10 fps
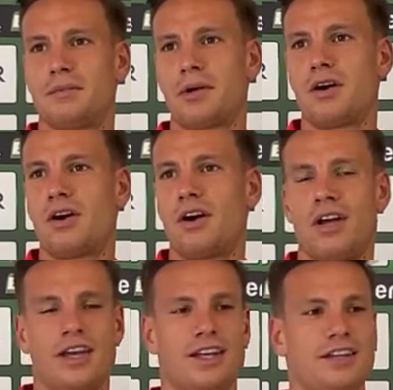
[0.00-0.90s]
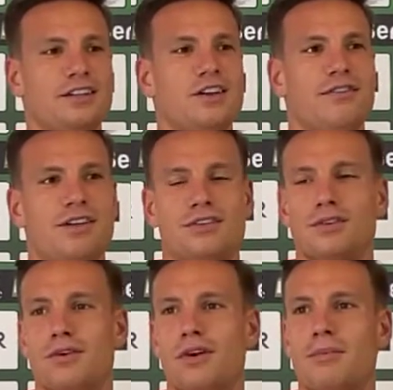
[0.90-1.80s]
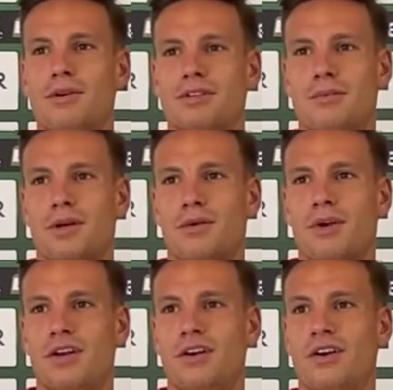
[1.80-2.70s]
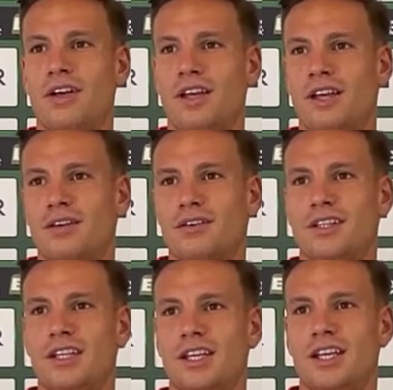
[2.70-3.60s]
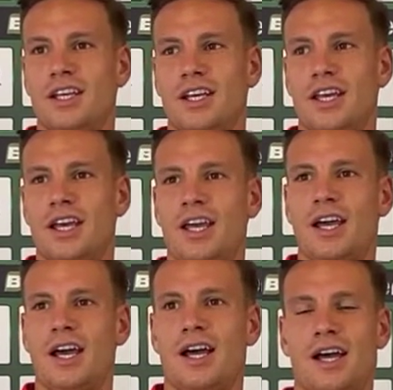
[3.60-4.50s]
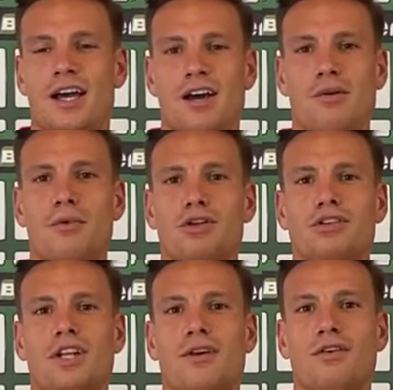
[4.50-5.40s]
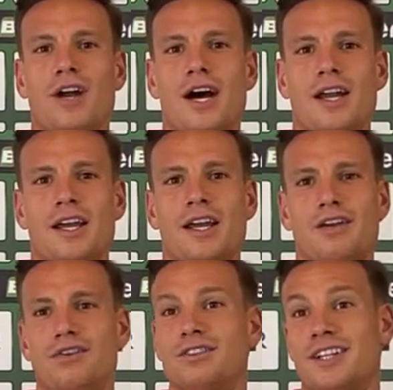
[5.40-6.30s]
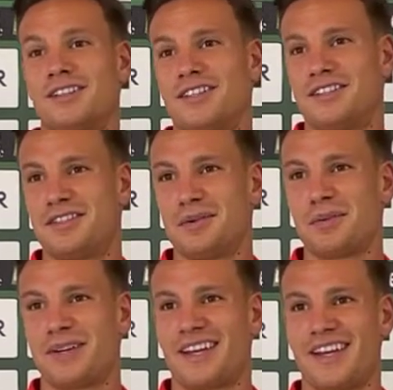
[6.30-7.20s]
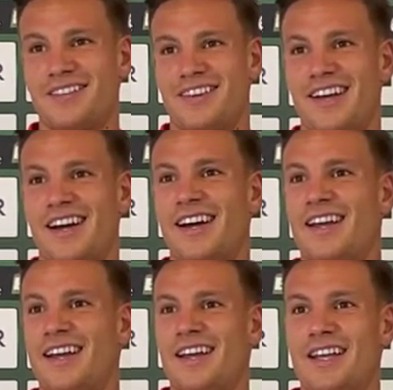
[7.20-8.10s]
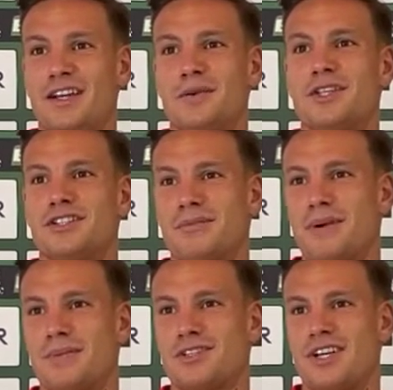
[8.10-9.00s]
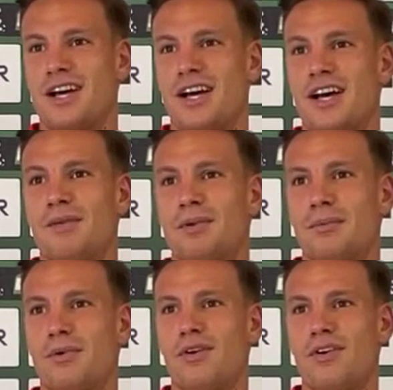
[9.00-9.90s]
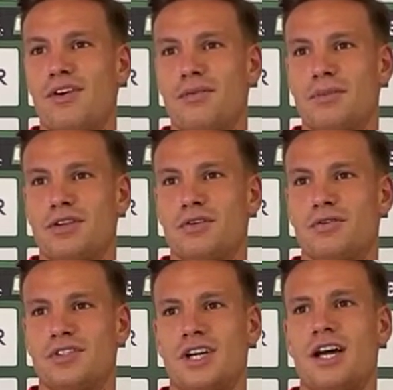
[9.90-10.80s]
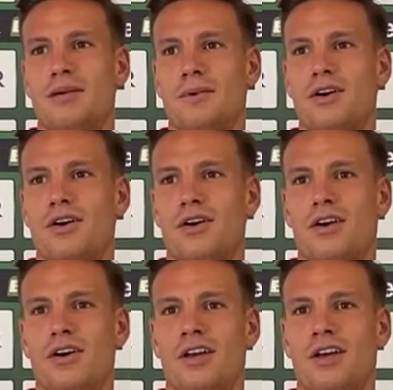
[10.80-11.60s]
però il ritiro è fatto apposta per quello, quindi è un modo di lavorare non tantissimo perché fra il 15 abbiamo già il primo impegno ufficiale, però